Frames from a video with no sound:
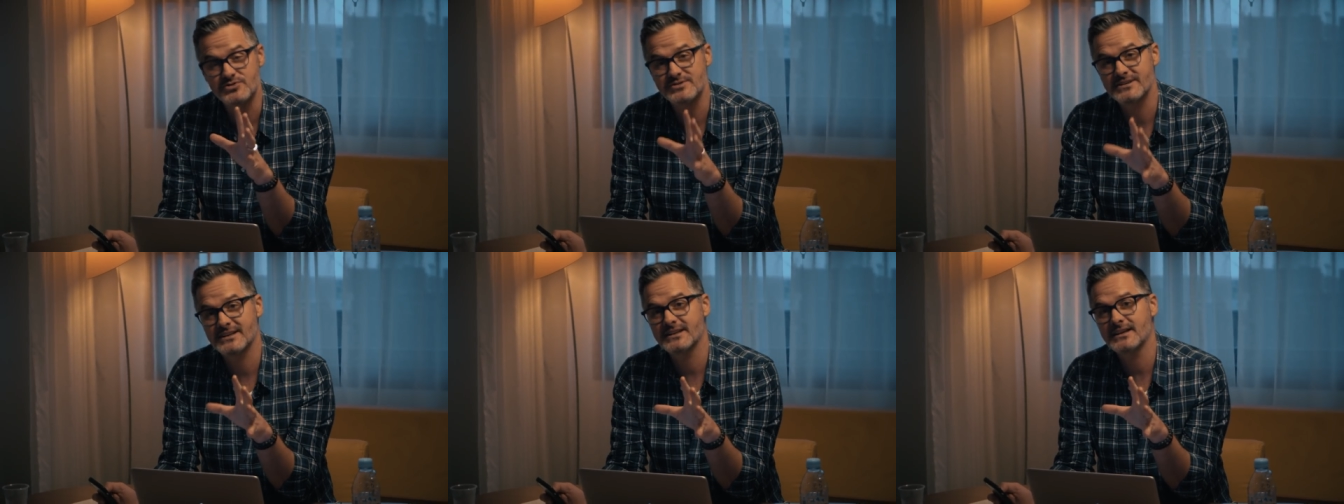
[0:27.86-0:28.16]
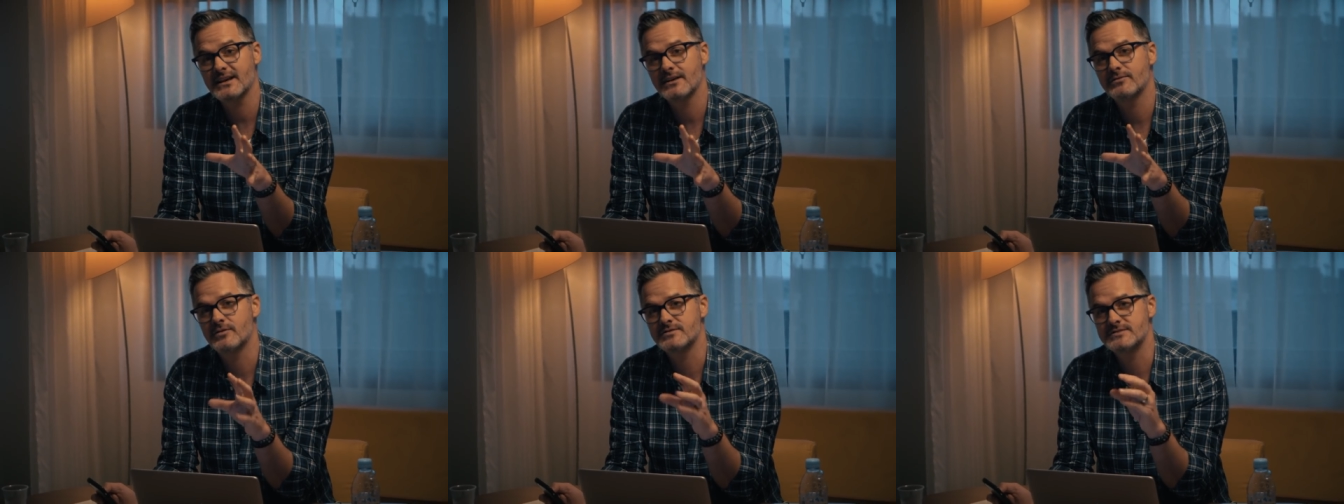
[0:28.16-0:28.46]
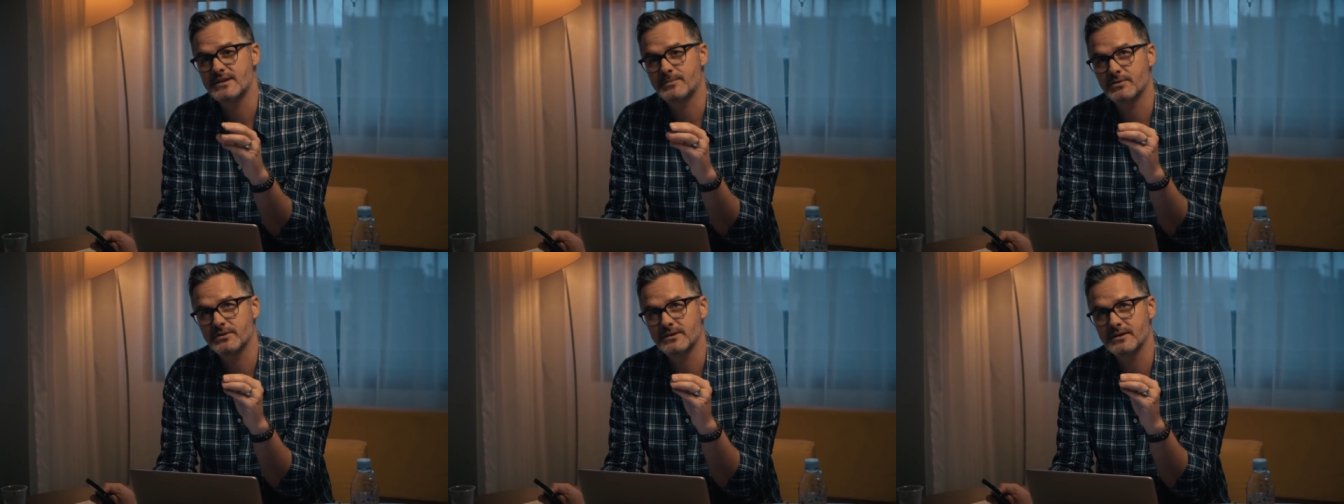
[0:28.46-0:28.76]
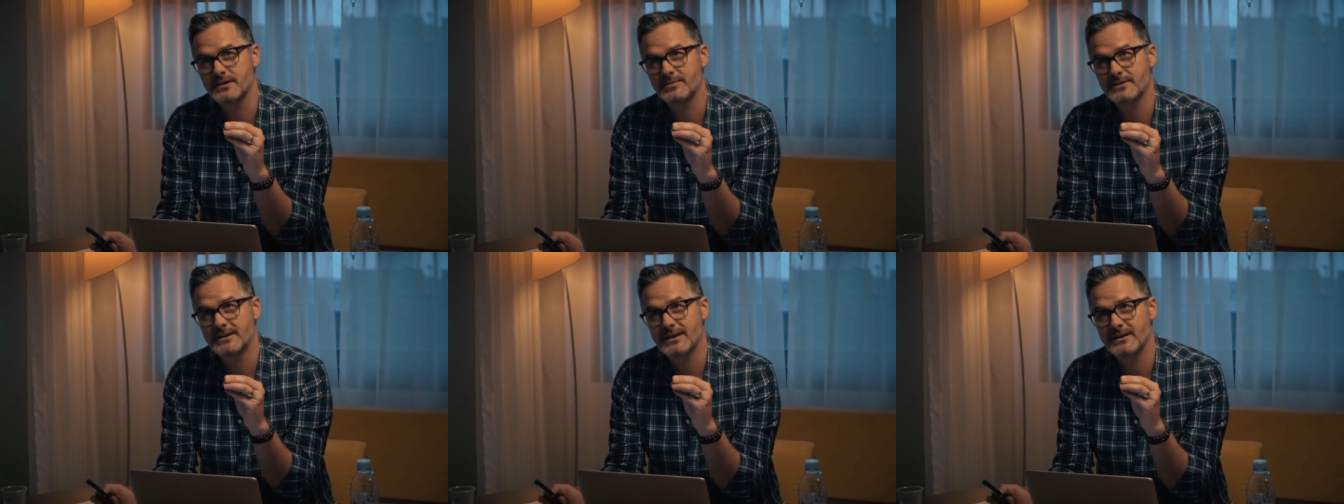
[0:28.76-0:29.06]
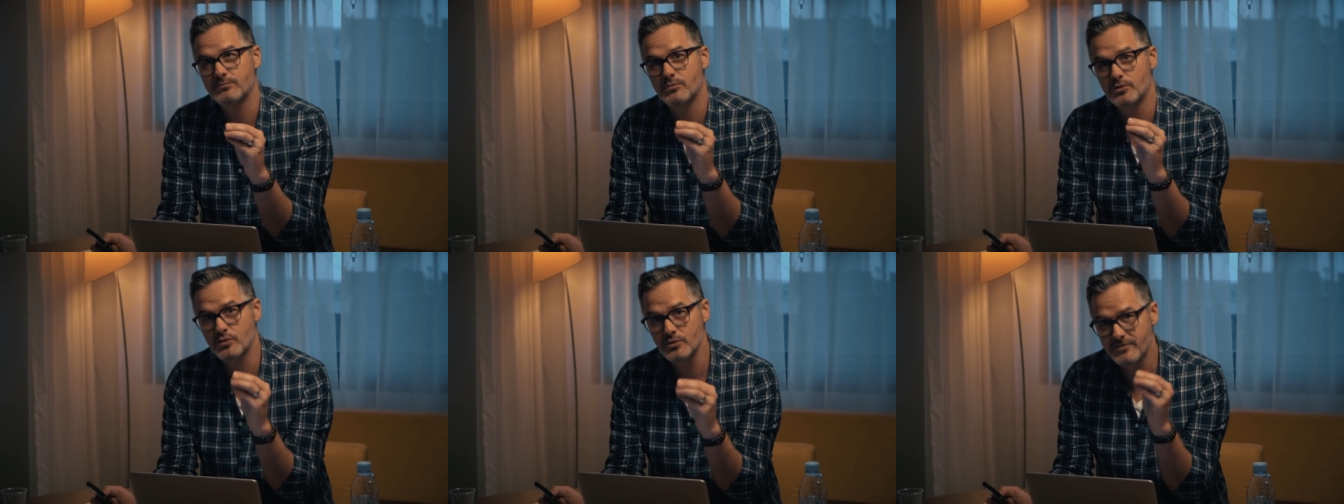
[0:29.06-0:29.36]
et je suis certain qu'elle va vous apporter
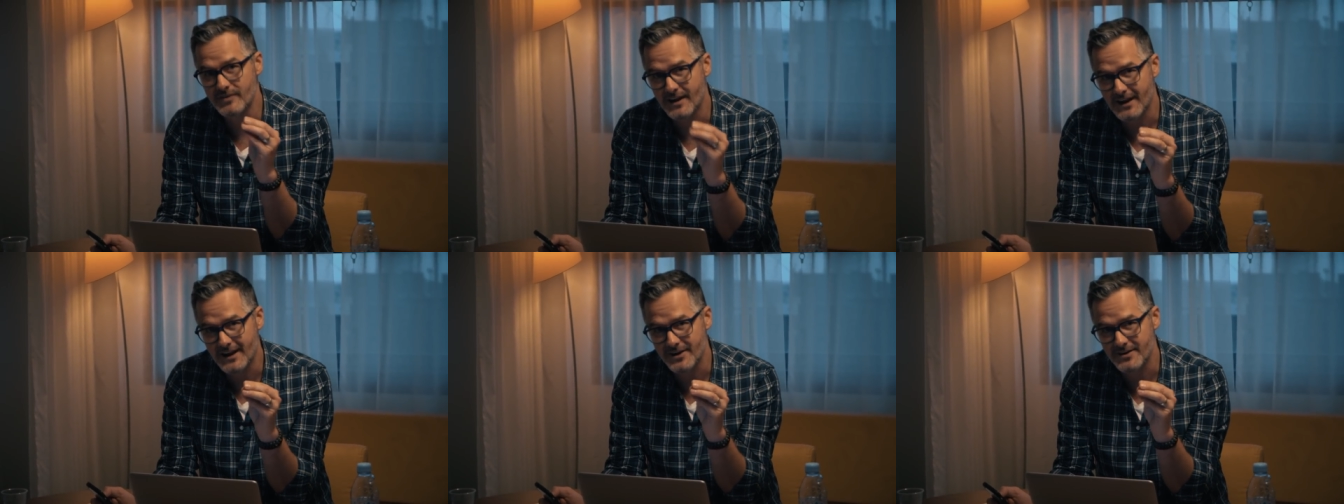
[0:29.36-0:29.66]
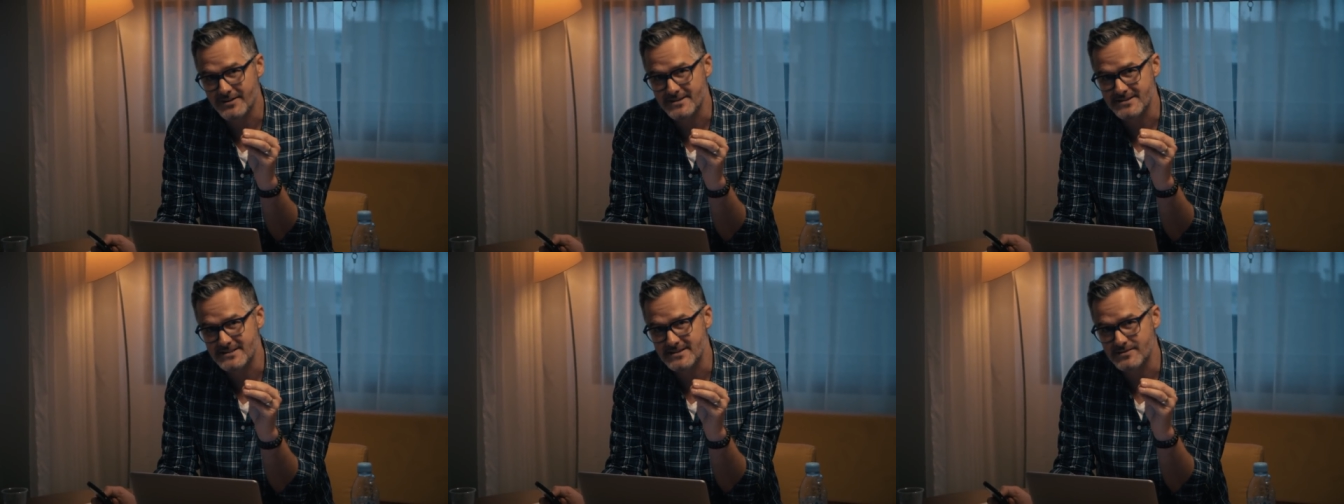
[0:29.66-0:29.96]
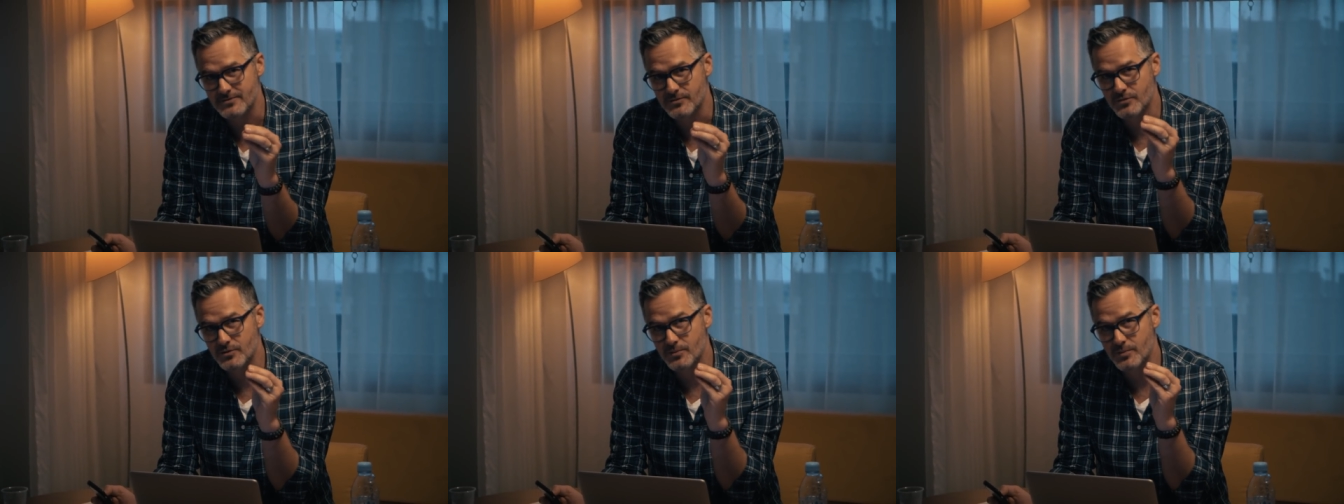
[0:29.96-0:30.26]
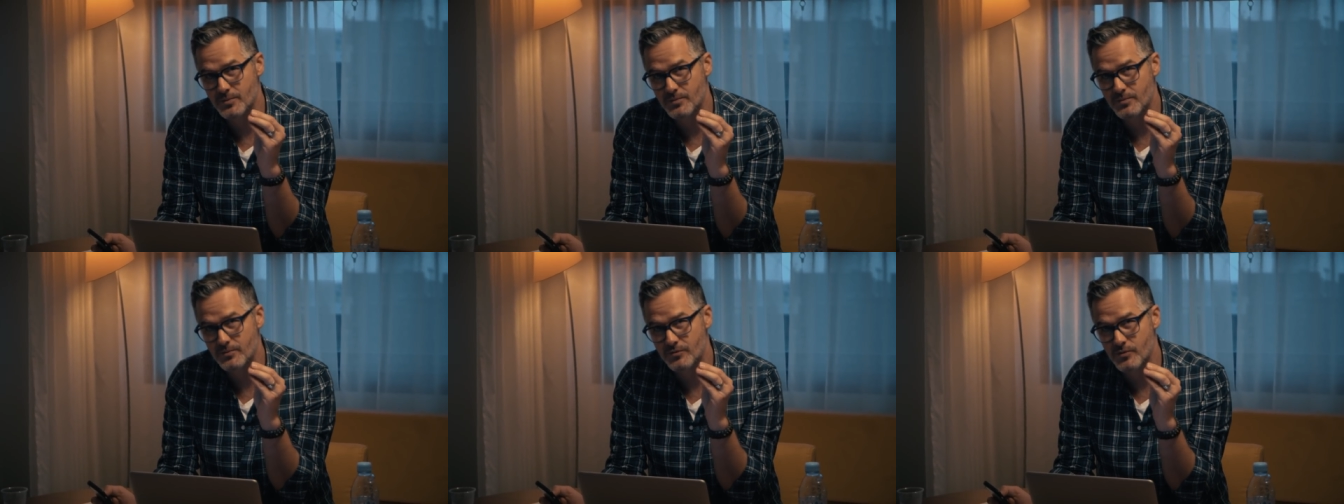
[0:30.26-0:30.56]
peut-être beaucoup de valeur si vous